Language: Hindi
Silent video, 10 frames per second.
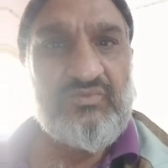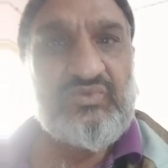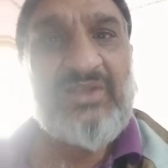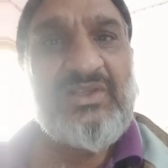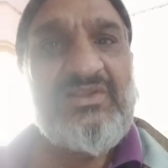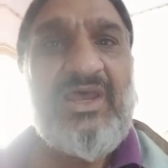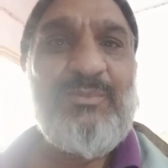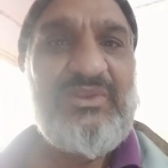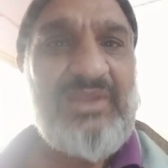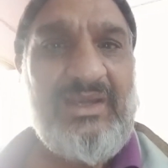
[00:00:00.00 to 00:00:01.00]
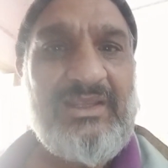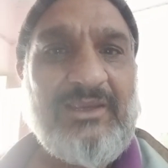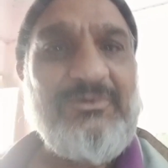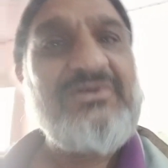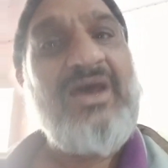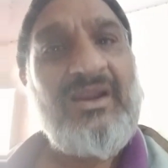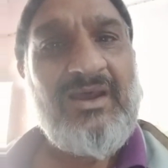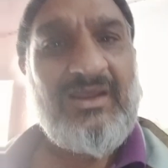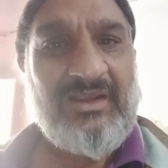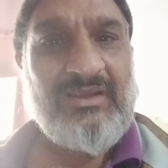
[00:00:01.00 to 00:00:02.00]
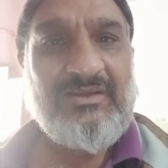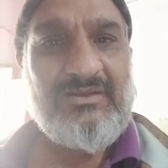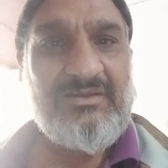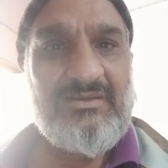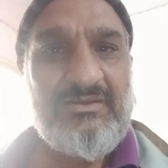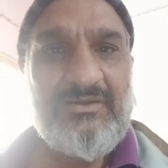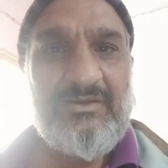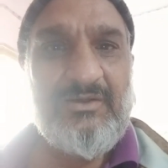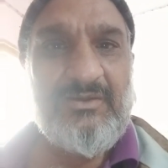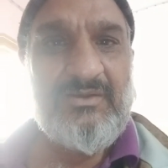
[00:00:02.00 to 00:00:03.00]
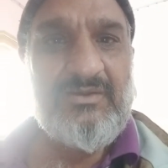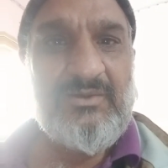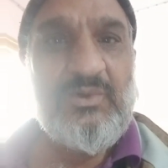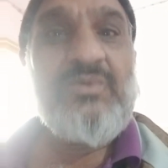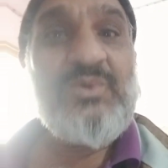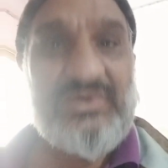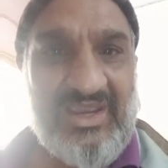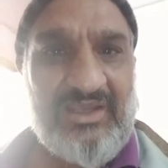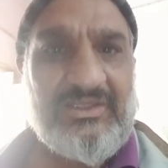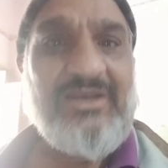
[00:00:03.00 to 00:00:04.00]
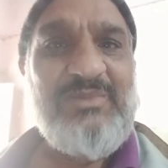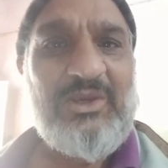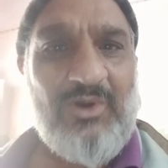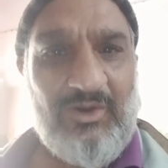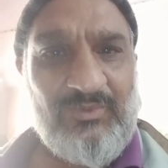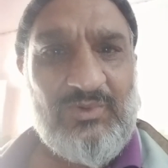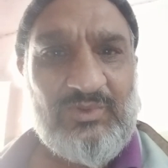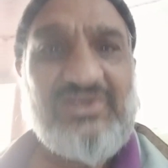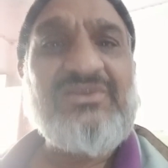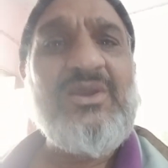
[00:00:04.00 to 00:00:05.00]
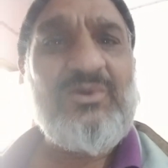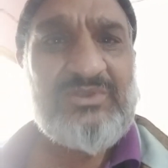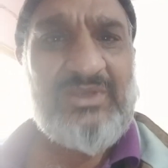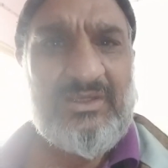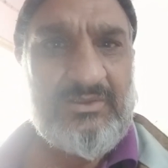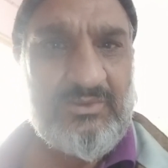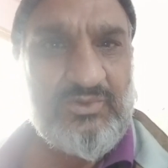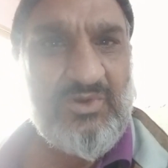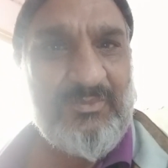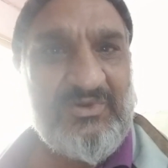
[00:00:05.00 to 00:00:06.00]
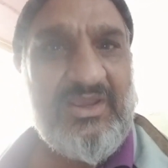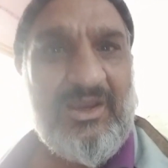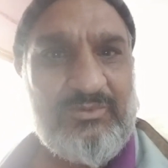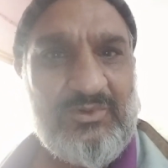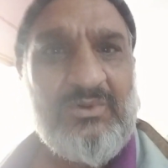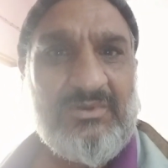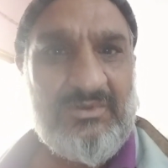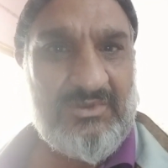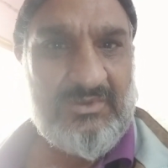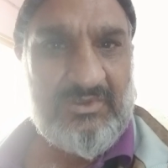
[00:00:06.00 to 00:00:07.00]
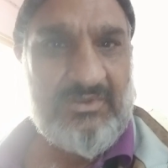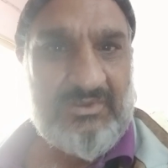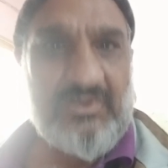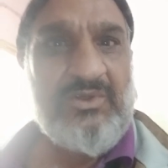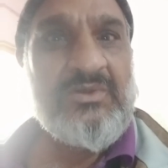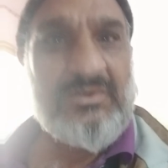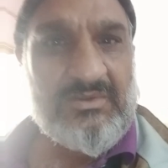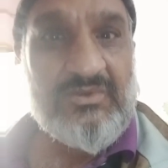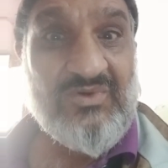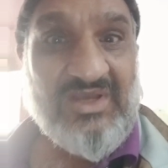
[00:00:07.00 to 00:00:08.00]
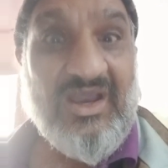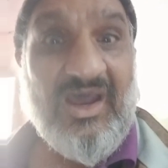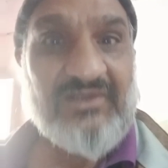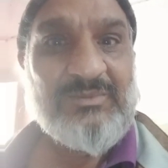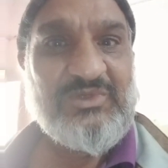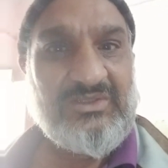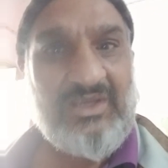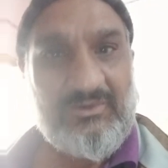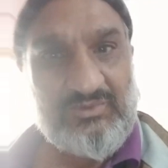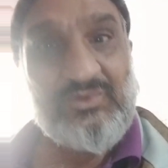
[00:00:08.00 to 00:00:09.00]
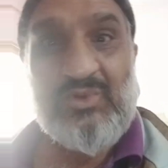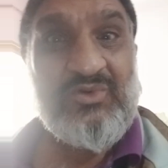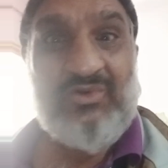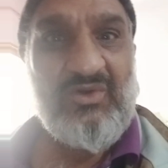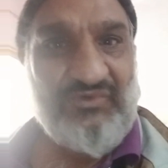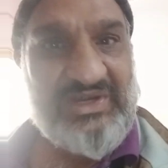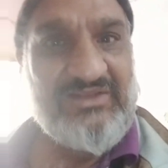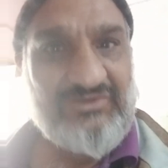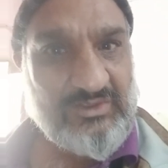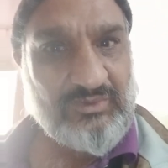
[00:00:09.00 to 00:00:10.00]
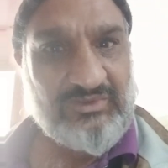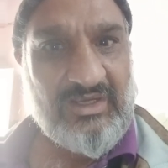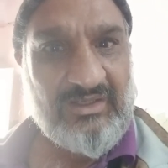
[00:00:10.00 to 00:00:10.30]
दस हज़ार बंदा लेके भी डर आ रहा है वो क्या दिल में ख्वाब हो किसके होता है जो अपने आप को गुनहगार समझता है जिसको कॉन्फिडेंस नहीं होता